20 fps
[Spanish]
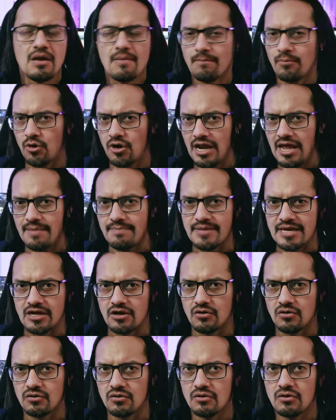
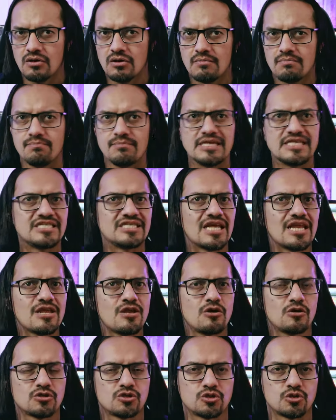Polémico,
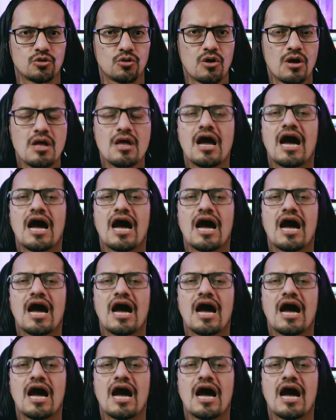misterioso,